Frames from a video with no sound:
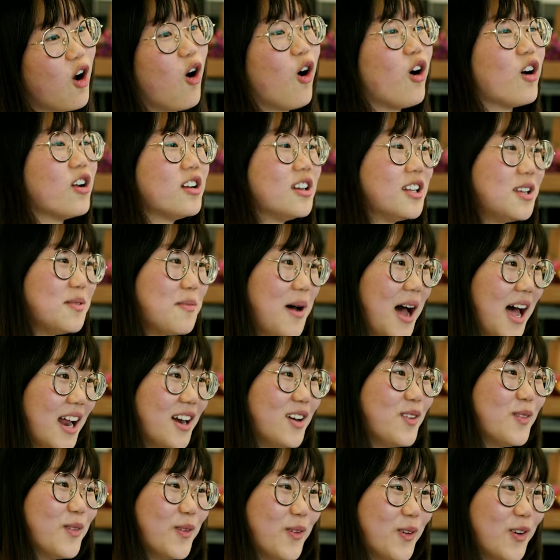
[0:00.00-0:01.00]
อ๋อที่บ้าน
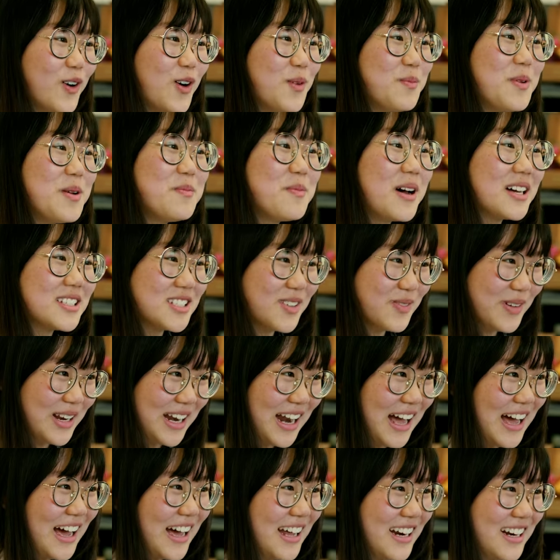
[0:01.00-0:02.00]
หนูเขาเป็นบางสวิ
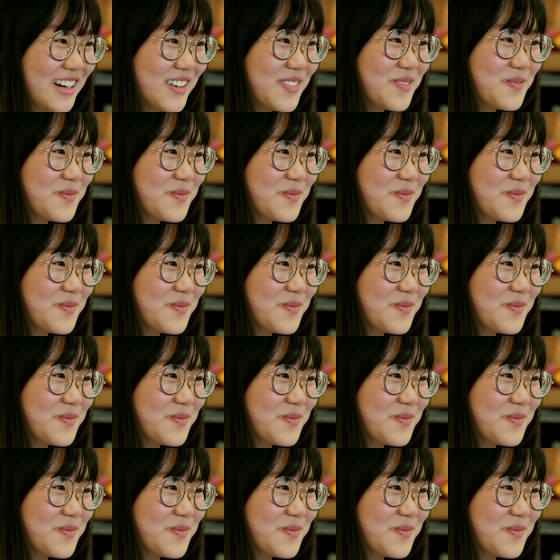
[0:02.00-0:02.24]
รัต